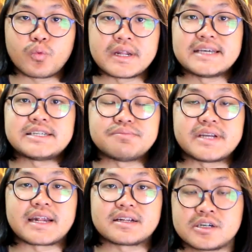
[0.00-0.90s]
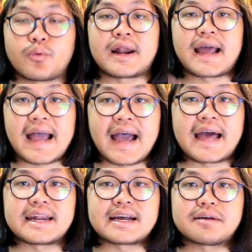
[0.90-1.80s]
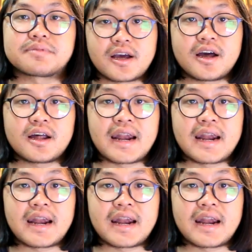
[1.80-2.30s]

วันที่ 17 คือวันอังคารนะครับก็